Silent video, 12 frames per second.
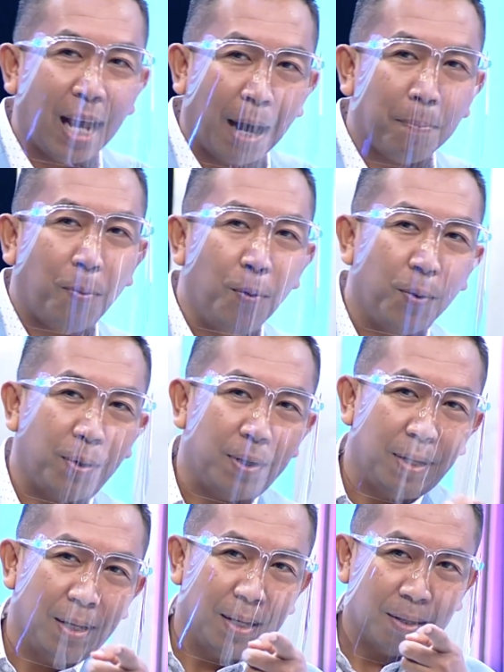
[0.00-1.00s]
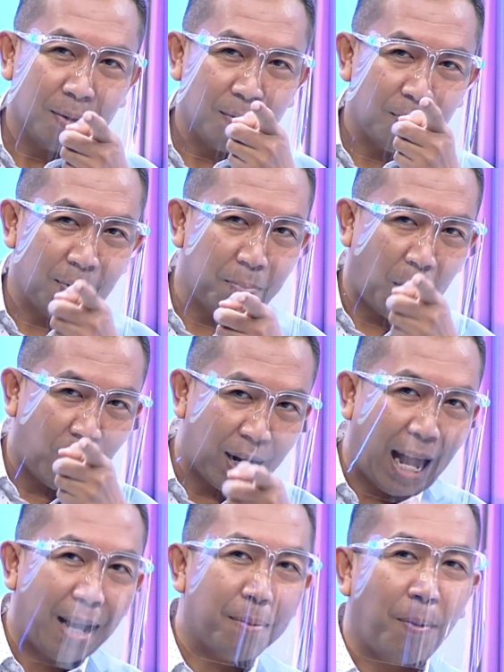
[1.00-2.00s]
อยากพูดบอ
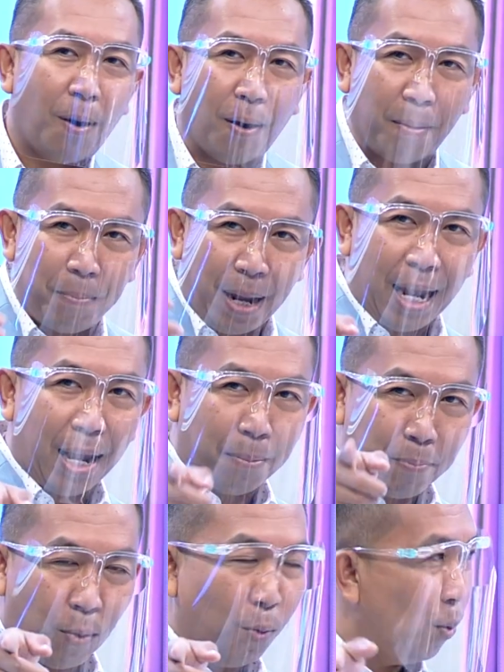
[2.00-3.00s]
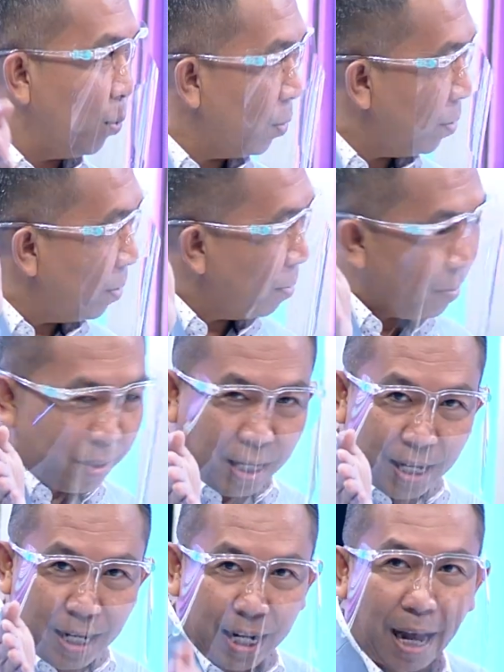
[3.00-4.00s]
กรัก พ่อกับแม่ปู่
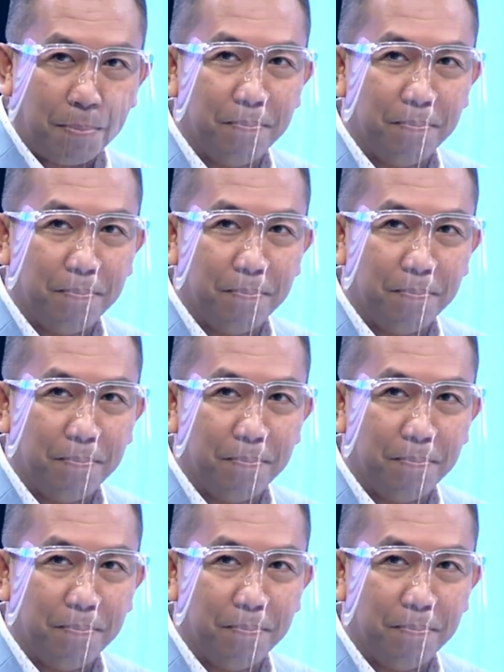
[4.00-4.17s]
เชิญเลย